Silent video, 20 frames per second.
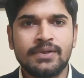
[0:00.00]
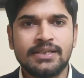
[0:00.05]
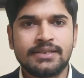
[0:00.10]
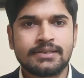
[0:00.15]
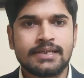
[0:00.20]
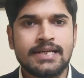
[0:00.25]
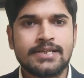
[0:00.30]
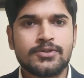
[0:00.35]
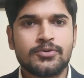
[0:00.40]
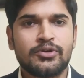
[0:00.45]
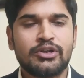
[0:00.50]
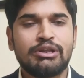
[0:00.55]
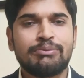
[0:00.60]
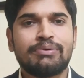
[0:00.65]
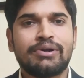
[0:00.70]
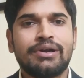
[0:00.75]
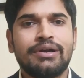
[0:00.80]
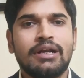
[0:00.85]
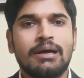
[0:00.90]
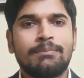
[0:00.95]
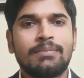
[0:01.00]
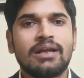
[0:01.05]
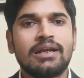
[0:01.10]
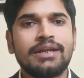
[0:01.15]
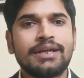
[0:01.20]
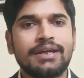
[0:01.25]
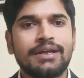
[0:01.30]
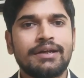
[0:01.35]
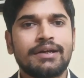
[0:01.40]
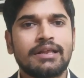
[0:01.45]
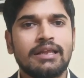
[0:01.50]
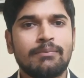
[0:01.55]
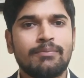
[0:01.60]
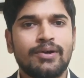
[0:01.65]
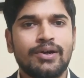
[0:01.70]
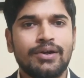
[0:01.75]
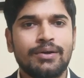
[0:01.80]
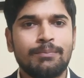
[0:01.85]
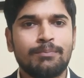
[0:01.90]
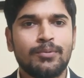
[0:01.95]
ডিসকাস করতে পারেন আপনি লিখে রাখতে
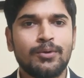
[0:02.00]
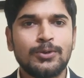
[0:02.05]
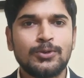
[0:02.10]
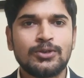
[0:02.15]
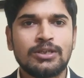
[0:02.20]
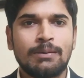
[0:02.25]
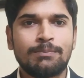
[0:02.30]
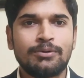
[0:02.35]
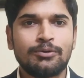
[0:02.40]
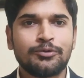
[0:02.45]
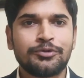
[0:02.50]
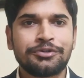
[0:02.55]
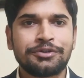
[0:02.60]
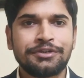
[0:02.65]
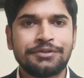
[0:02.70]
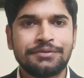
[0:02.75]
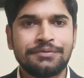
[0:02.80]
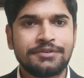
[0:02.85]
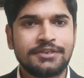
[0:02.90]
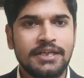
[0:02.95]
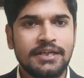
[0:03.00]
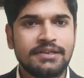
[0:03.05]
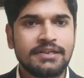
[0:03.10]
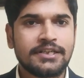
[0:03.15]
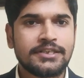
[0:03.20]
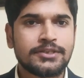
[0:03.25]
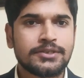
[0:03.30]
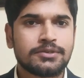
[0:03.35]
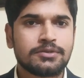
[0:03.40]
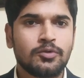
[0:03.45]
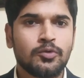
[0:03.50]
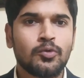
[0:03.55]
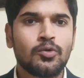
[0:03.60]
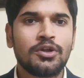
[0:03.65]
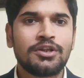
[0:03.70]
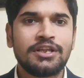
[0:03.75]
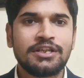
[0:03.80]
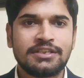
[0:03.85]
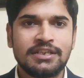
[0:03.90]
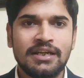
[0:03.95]
পারেন প্রয়োজনে আপনি ওই সেন্টেন্স
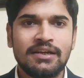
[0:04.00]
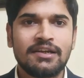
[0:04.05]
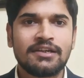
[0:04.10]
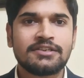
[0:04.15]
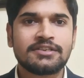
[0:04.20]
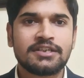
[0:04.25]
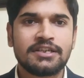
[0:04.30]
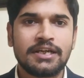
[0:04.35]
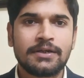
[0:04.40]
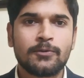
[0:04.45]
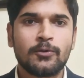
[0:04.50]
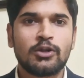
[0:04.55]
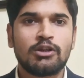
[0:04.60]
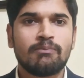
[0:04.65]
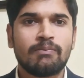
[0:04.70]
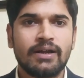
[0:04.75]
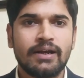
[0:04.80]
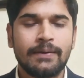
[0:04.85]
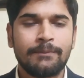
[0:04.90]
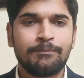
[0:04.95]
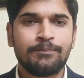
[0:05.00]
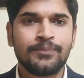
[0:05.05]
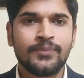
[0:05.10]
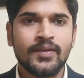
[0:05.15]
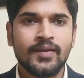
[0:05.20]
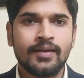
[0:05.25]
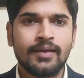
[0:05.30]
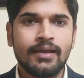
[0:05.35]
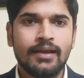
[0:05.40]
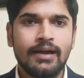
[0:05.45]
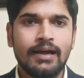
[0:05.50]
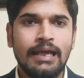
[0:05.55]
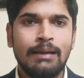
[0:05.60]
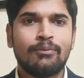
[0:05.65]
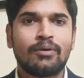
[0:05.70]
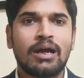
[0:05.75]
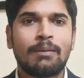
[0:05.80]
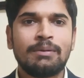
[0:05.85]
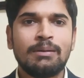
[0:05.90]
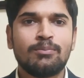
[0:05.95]
ওগুলো দিয়ে সেন্টেন্স ক্রিয়েট করতে পারেন
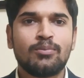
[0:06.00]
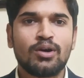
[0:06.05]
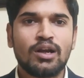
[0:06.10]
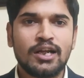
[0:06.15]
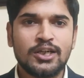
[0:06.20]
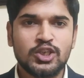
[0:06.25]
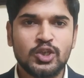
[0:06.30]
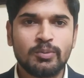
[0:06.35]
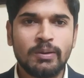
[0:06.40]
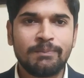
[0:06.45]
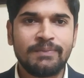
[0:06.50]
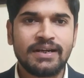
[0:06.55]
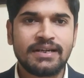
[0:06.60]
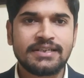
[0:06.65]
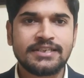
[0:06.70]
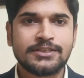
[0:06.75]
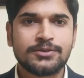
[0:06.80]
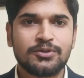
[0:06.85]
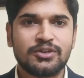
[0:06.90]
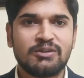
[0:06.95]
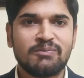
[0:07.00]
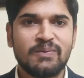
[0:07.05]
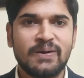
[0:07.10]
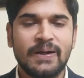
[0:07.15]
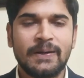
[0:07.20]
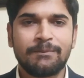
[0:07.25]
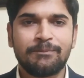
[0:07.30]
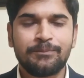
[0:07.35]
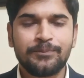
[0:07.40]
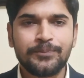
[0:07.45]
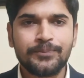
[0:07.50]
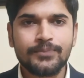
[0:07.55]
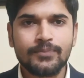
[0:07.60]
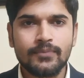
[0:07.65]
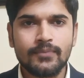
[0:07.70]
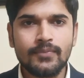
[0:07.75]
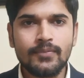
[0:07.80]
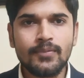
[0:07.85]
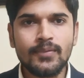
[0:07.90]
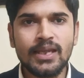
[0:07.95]
এবং আপনি বলার সময় প্র্যাকটিস করতে পারেন
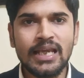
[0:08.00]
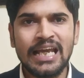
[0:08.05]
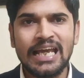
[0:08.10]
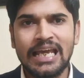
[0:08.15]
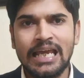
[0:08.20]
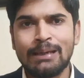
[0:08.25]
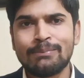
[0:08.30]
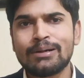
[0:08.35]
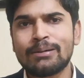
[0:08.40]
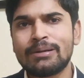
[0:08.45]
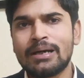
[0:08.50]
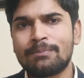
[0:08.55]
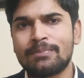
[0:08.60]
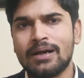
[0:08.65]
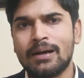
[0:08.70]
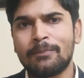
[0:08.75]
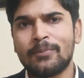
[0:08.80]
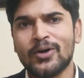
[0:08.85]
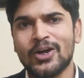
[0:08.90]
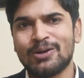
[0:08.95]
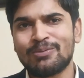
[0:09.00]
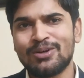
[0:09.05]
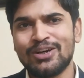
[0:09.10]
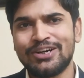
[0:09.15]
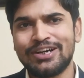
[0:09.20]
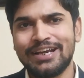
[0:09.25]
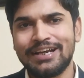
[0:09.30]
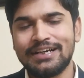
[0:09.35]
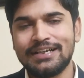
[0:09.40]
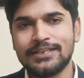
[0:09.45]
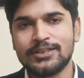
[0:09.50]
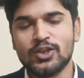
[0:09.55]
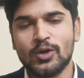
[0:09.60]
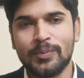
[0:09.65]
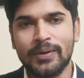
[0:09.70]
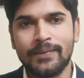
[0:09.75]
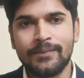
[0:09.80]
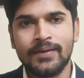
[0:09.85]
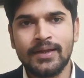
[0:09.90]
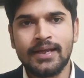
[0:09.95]
এইভাবে আপনার ভকেবুলারিটা এনরিচ
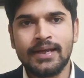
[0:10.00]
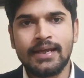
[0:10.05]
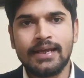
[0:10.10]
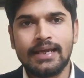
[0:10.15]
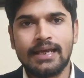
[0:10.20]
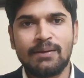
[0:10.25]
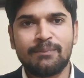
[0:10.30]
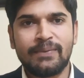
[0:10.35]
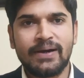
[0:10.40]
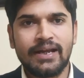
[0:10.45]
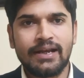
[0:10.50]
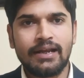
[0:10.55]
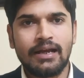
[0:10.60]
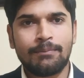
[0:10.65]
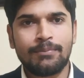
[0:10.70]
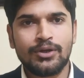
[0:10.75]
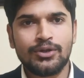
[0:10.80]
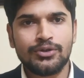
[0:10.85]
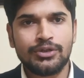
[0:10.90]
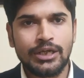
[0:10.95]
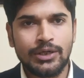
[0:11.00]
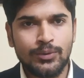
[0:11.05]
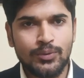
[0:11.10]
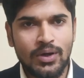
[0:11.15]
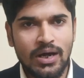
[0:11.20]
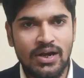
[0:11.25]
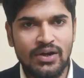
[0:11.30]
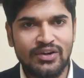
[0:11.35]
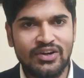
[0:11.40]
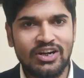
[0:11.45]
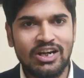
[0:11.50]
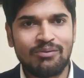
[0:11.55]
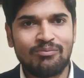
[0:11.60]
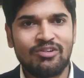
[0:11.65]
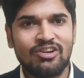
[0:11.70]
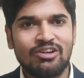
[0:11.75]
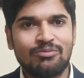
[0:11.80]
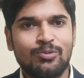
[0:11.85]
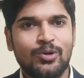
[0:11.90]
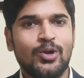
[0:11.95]
হবে এর বাইরে আপনি যদি একটু আলট্রা
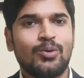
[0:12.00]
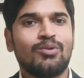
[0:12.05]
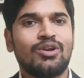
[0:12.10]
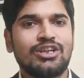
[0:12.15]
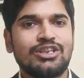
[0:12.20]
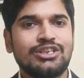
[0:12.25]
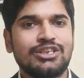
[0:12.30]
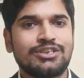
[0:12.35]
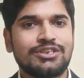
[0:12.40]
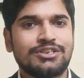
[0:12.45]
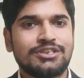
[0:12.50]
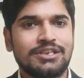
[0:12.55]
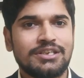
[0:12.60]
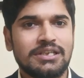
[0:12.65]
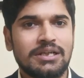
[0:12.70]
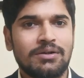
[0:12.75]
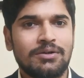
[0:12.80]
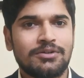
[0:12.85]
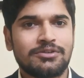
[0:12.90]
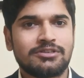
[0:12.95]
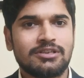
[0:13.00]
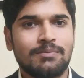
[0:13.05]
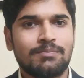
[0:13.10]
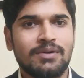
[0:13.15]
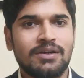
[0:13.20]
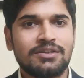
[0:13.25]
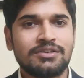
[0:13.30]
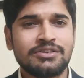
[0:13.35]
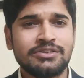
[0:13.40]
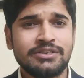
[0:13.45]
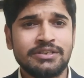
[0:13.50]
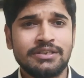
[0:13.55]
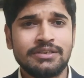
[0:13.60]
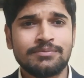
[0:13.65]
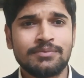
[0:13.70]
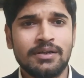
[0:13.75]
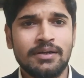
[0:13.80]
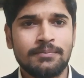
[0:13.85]
লেভেলের বকেবুলারি শিখতে চান তাহলে হচ্ছে আপনার জি